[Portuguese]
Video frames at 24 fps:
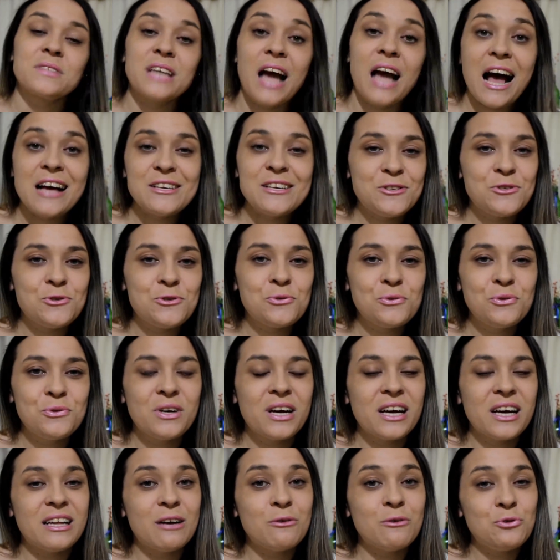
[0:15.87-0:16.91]
a Ju, do
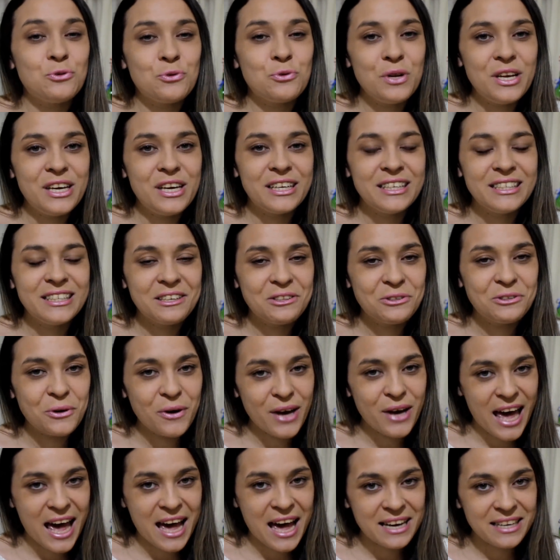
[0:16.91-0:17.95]
canal Juliana
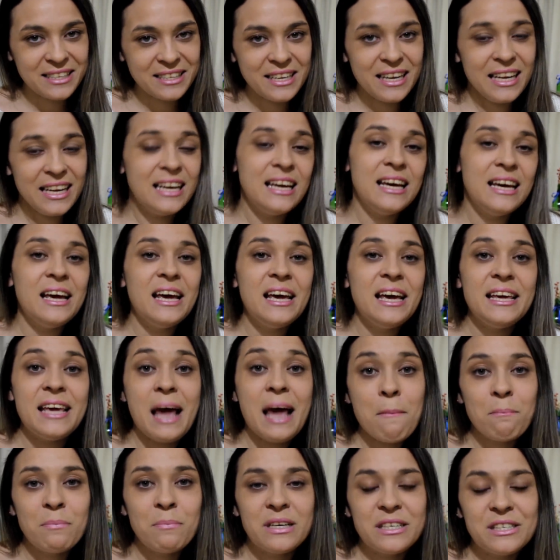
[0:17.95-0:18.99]
Doerne e
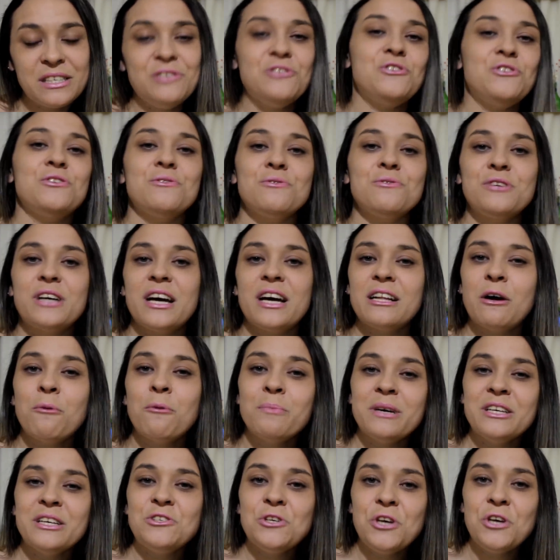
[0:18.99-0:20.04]
a Mandy, do canal
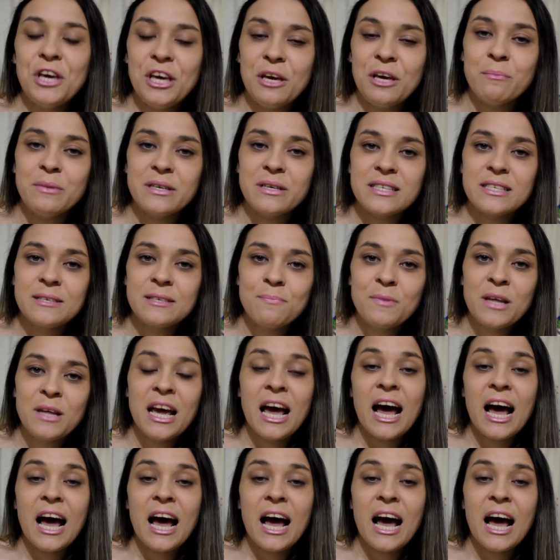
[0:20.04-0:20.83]
Mandy Ribas.